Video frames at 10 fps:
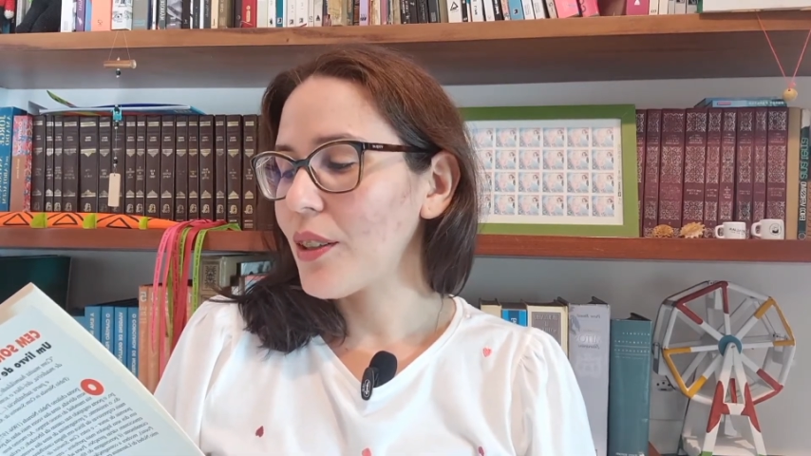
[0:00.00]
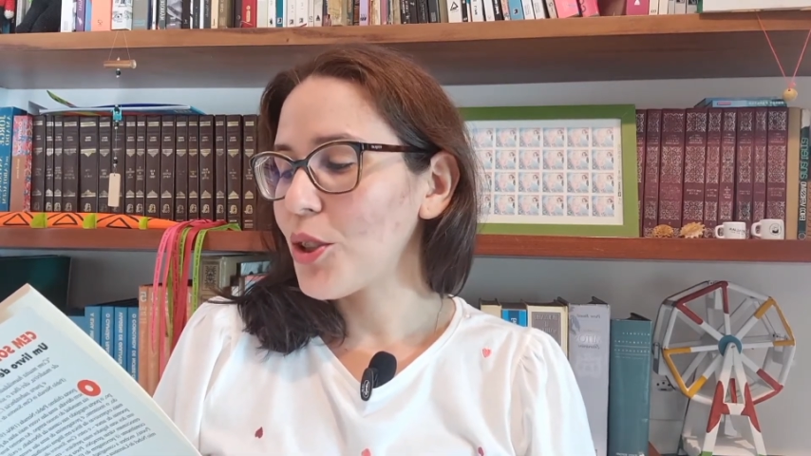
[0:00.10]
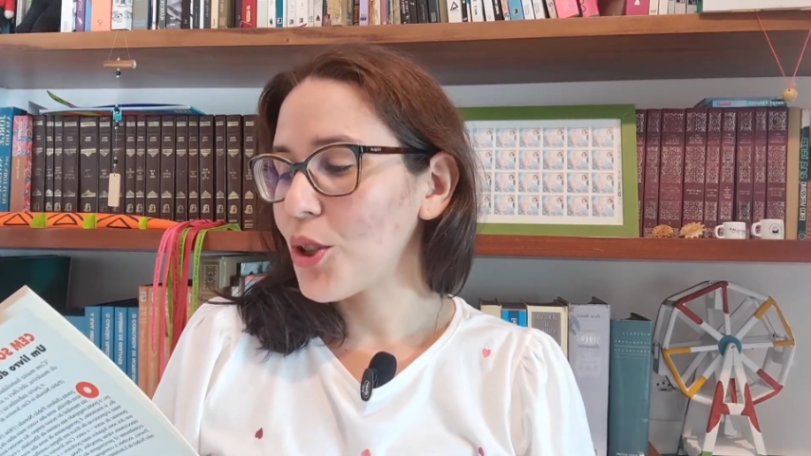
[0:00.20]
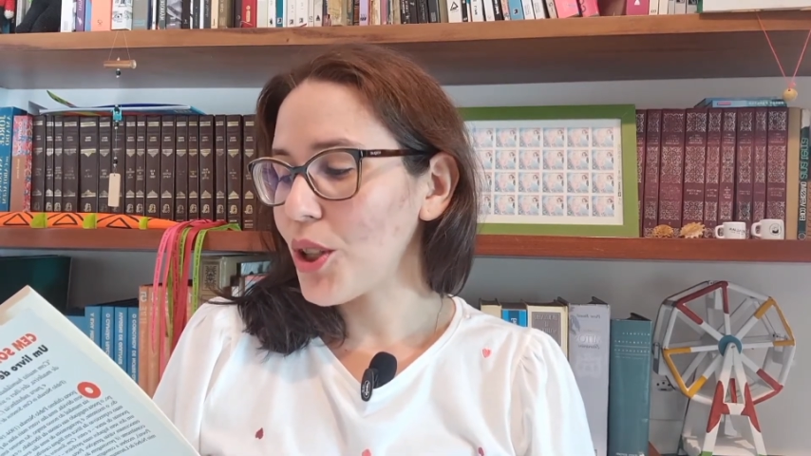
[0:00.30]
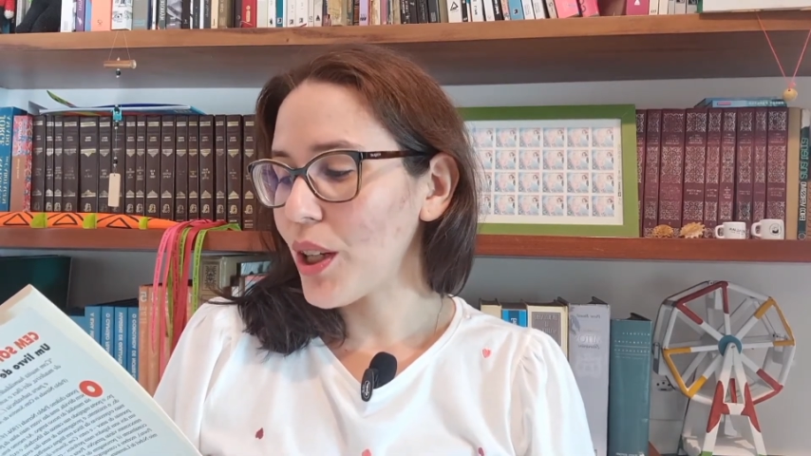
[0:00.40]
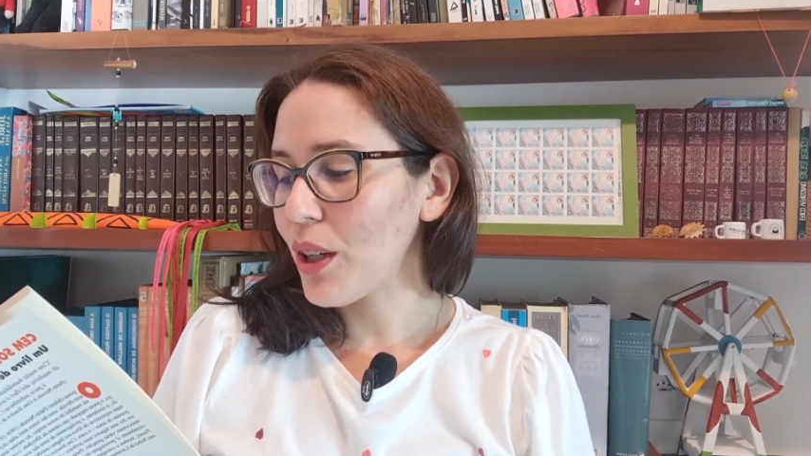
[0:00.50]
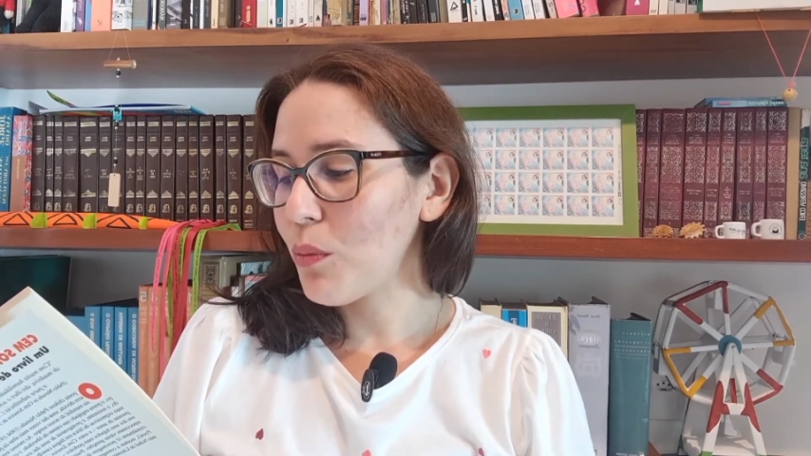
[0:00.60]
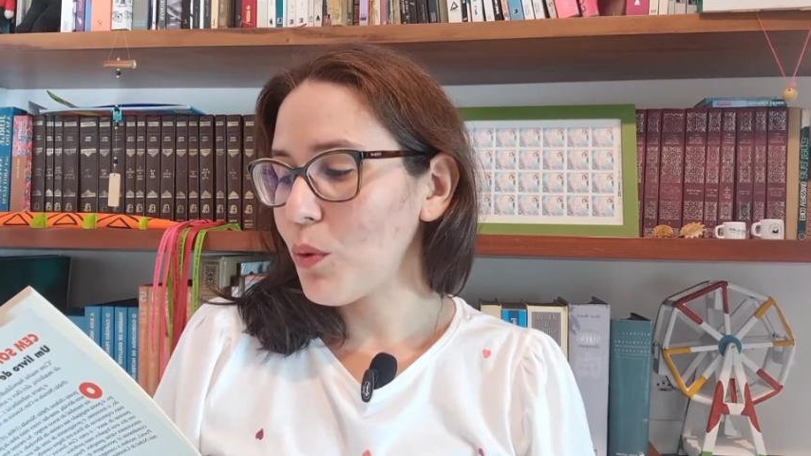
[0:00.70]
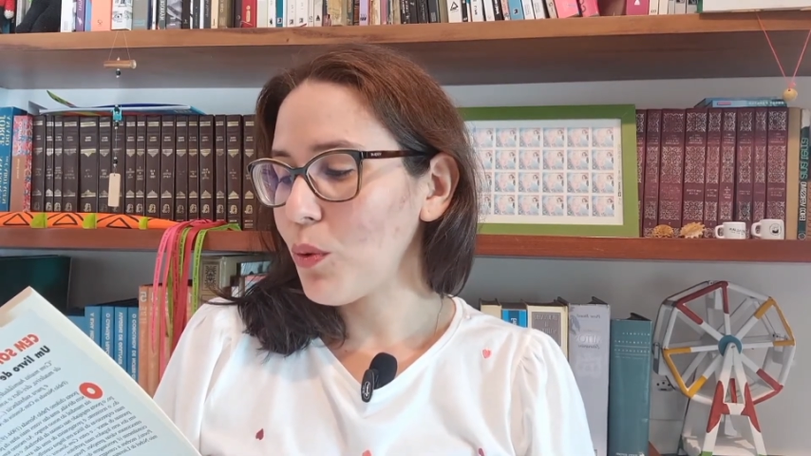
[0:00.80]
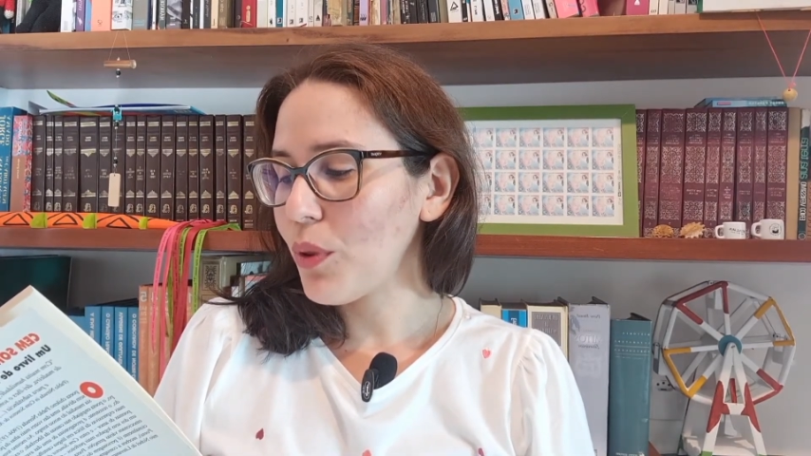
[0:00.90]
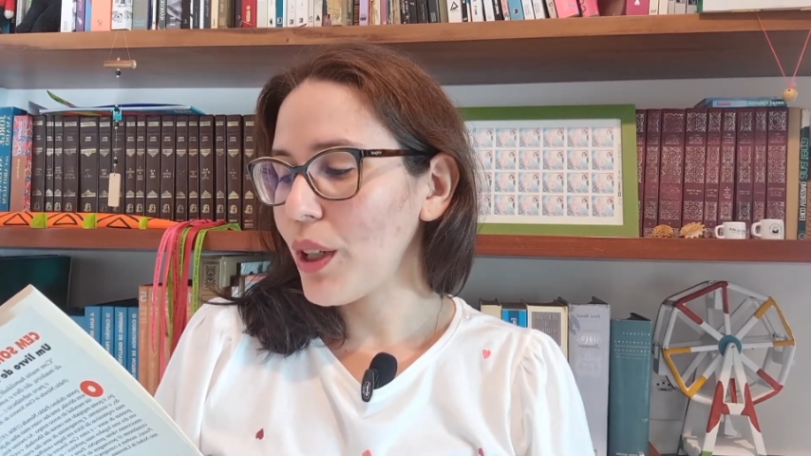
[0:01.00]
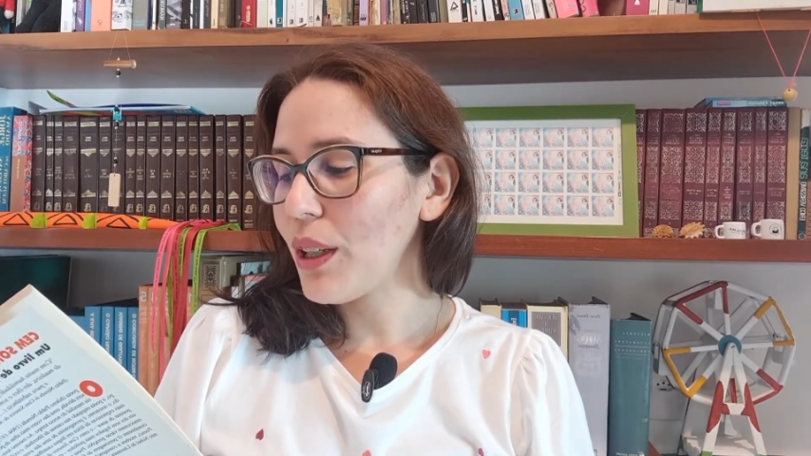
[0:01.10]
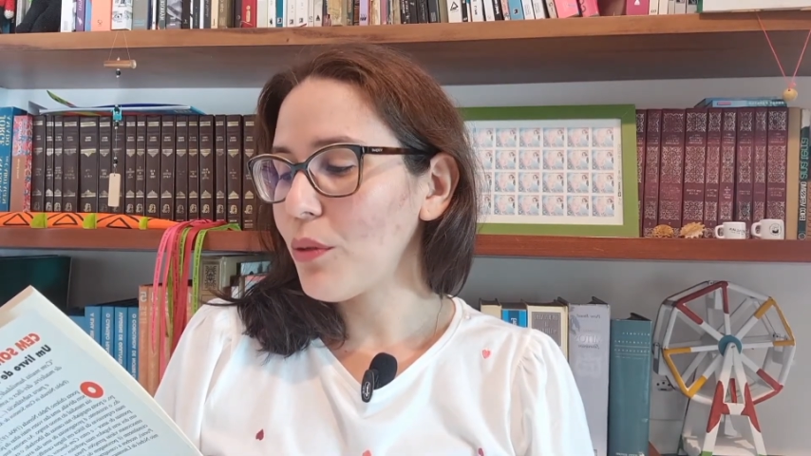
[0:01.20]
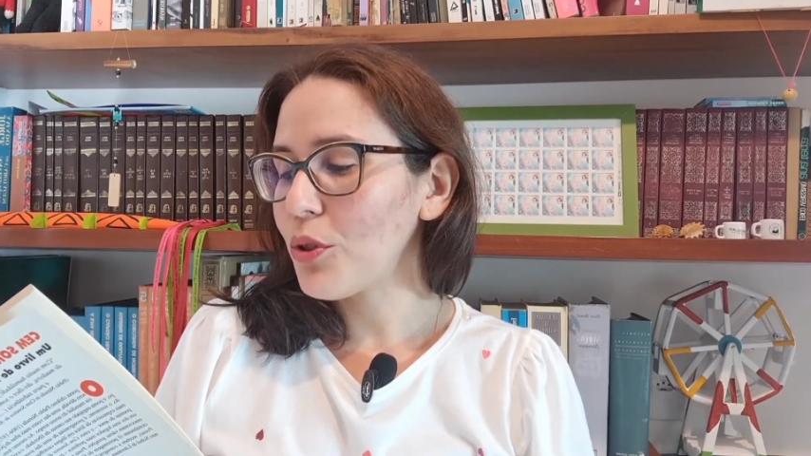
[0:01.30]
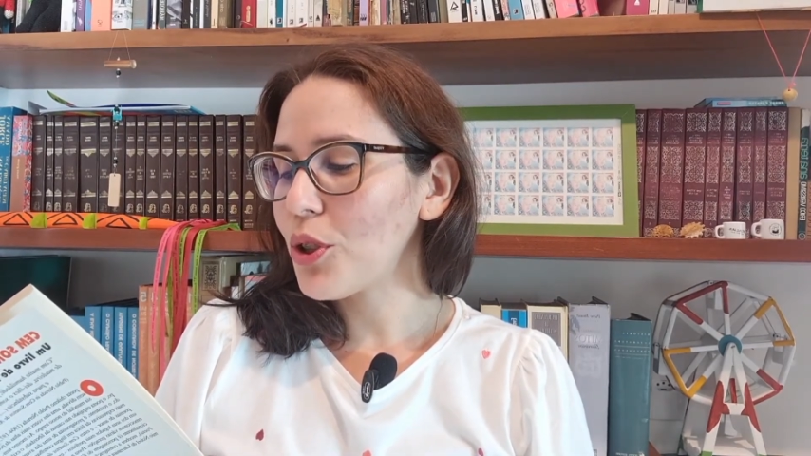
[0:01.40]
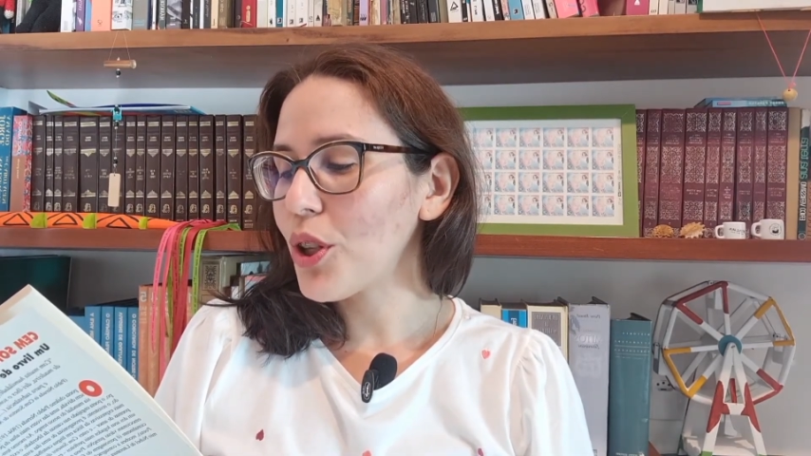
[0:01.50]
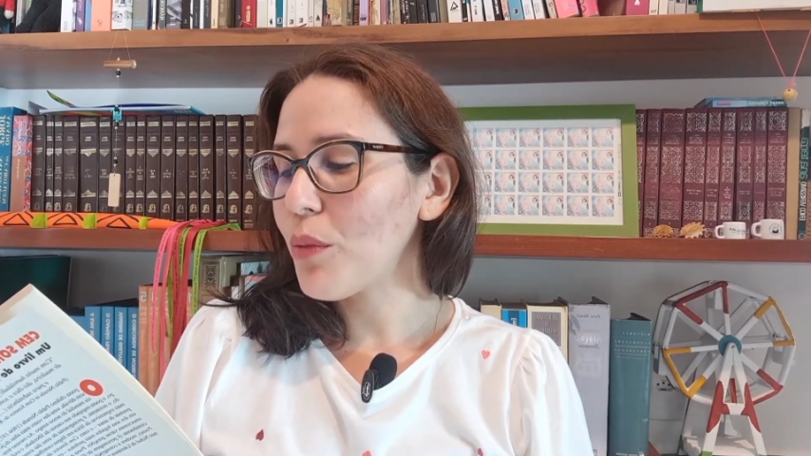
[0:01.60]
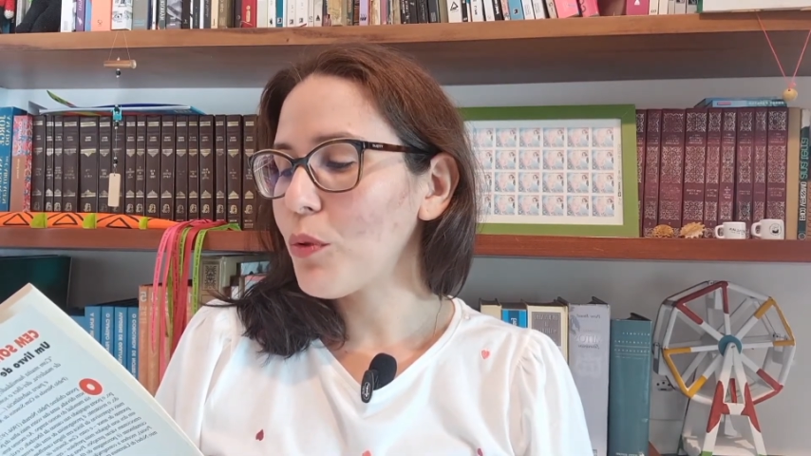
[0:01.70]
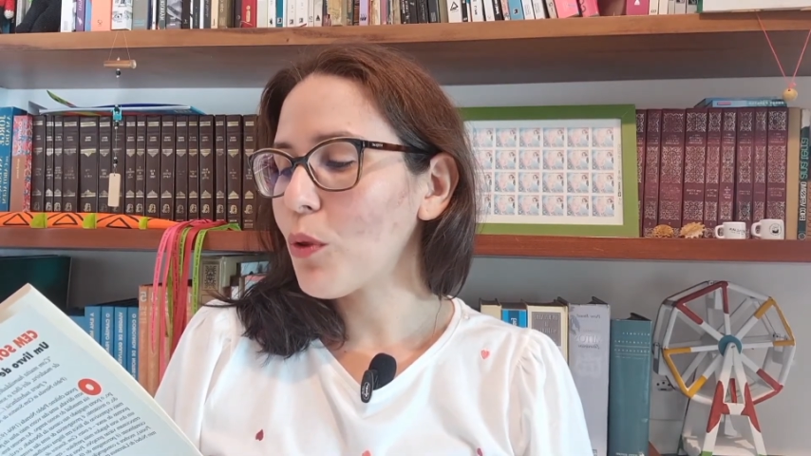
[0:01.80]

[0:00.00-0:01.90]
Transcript: Te amo e não te amo